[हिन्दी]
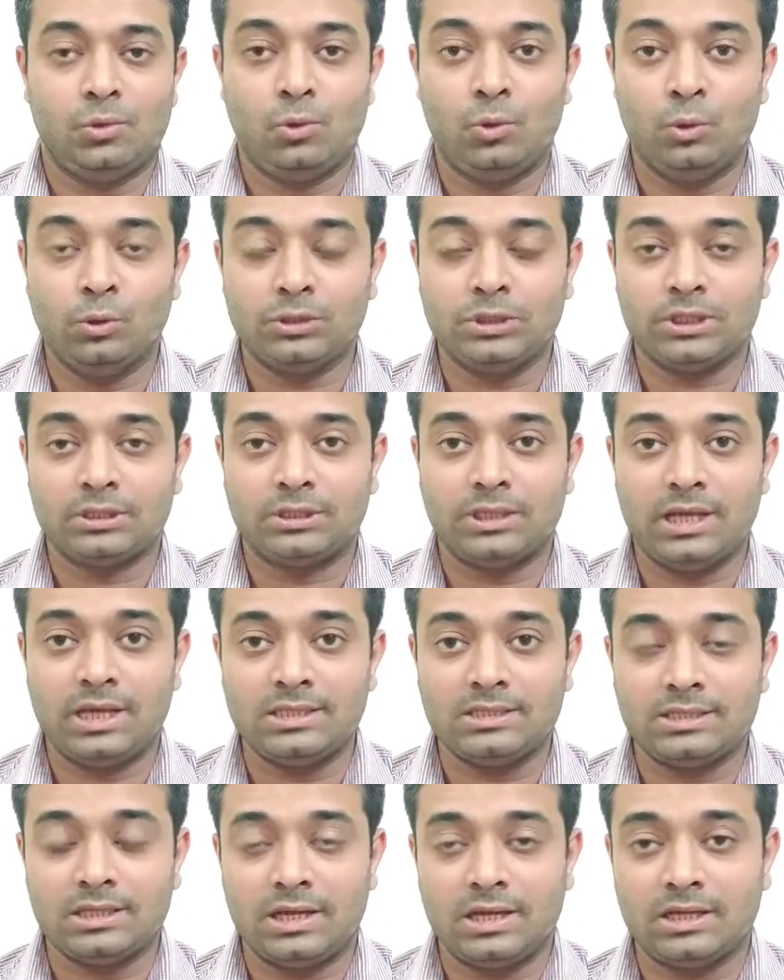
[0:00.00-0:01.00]
हो सकता है
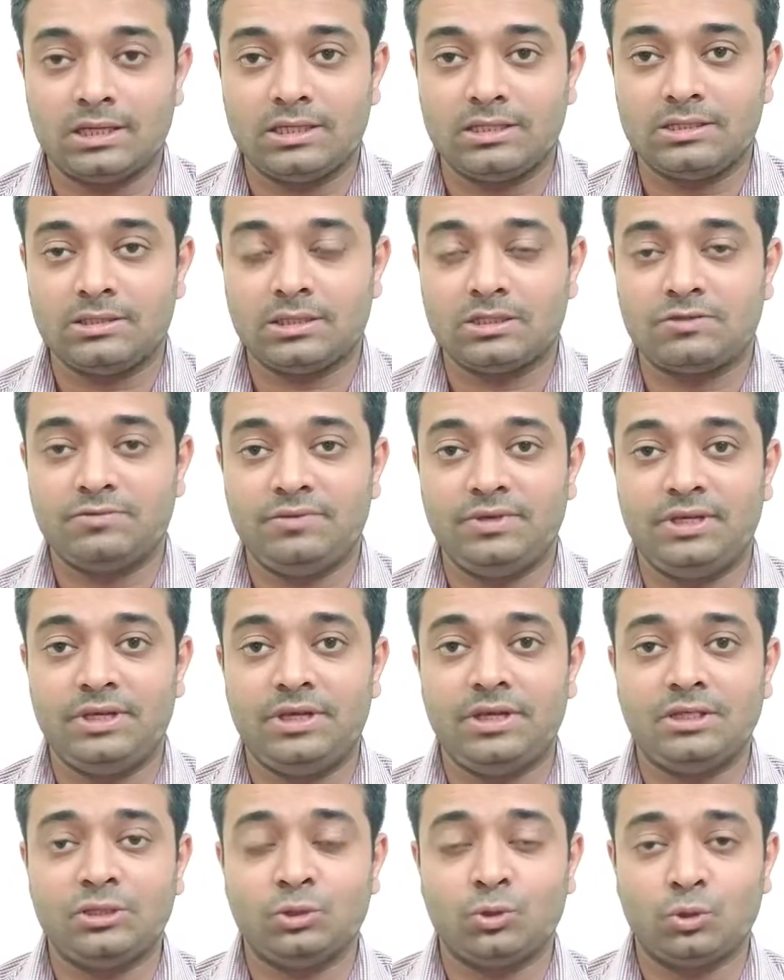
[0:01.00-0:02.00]
इस तरह की
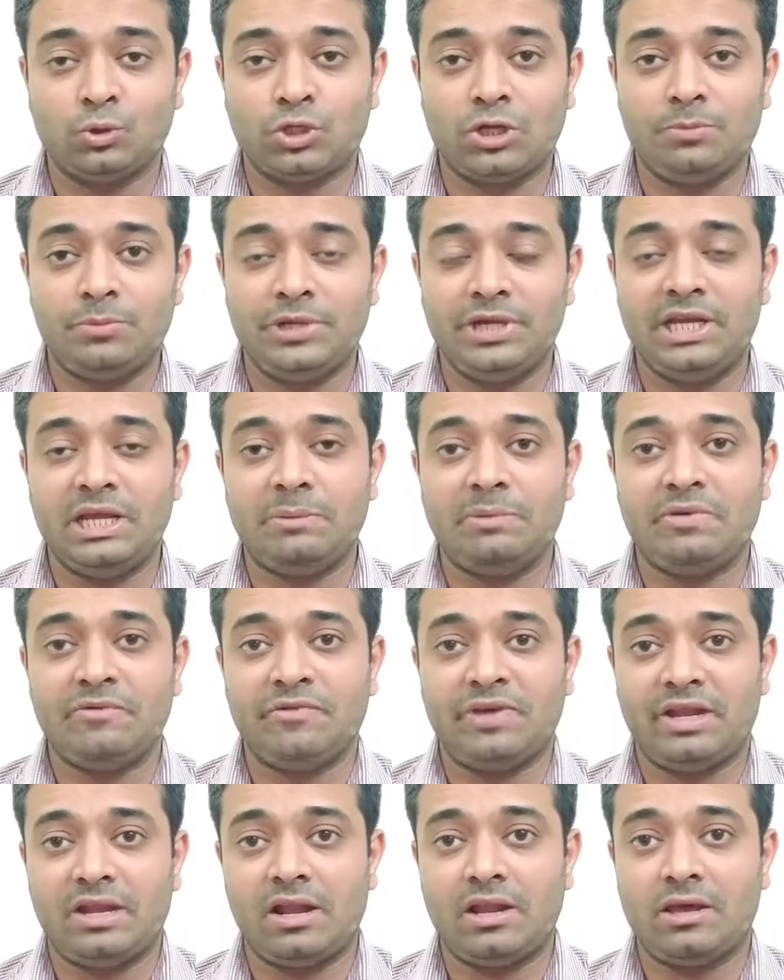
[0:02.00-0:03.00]
तस्वीरें सोशल मीडिया पे
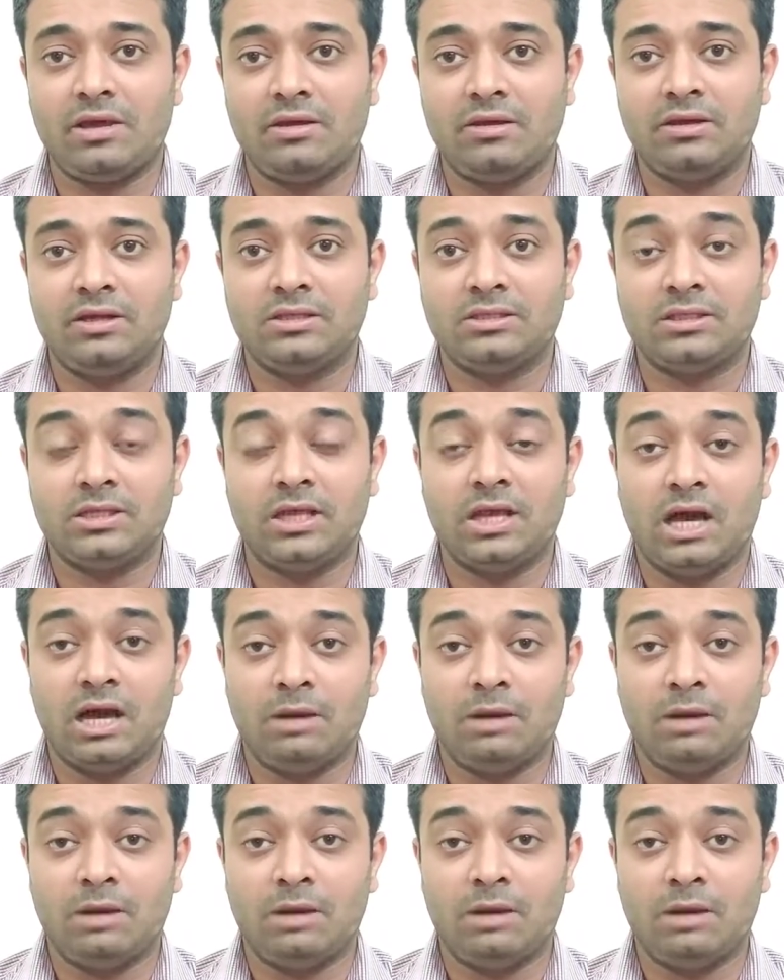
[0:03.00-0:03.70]
वायरल करने से